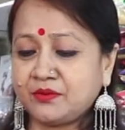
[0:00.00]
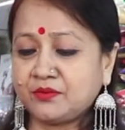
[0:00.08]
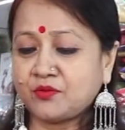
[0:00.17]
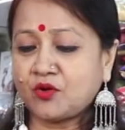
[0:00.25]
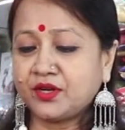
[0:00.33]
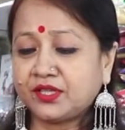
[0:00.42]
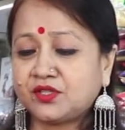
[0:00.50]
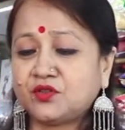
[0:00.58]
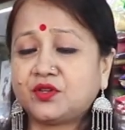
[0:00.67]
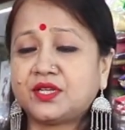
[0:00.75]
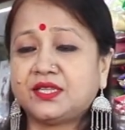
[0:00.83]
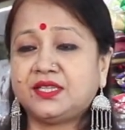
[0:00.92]
আমি
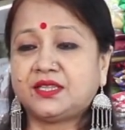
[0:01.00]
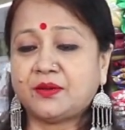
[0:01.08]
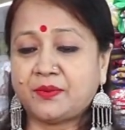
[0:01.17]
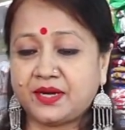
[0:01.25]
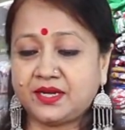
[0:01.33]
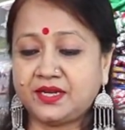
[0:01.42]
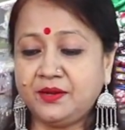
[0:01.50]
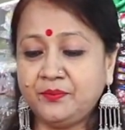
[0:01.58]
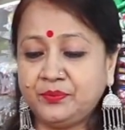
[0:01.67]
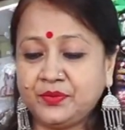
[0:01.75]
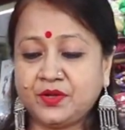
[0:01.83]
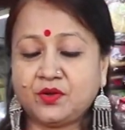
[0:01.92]
অনেকজনকে দিতে পারিনি
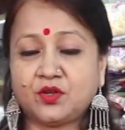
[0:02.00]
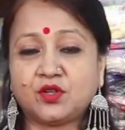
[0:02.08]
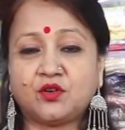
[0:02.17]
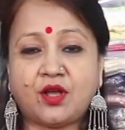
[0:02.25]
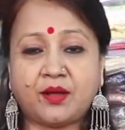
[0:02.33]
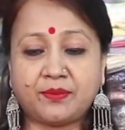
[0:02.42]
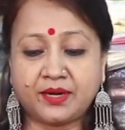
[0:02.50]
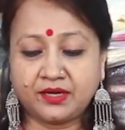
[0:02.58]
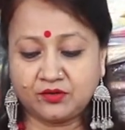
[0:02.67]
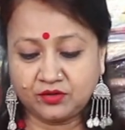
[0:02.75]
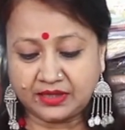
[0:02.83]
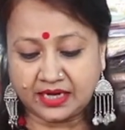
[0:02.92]
ওই জন্য আবার
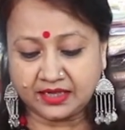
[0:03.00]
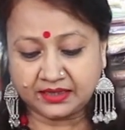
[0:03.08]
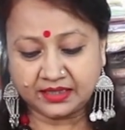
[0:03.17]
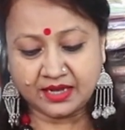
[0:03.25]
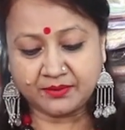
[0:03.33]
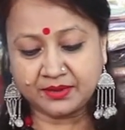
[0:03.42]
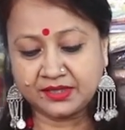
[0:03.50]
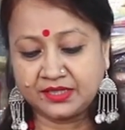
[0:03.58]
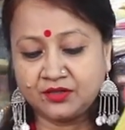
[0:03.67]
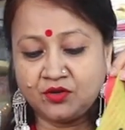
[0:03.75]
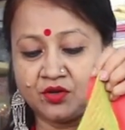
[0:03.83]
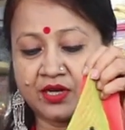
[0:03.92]
একটু তাড়াতাড়ি আমার
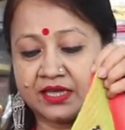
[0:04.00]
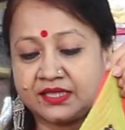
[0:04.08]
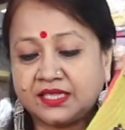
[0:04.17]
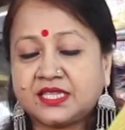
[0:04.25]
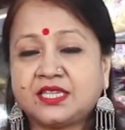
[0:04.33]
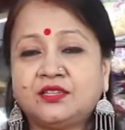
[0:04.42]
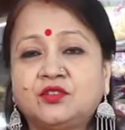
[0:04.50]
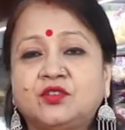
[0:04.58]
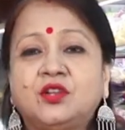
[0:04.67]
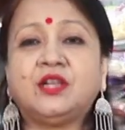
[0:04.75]
যেগুলো কাজে ছিল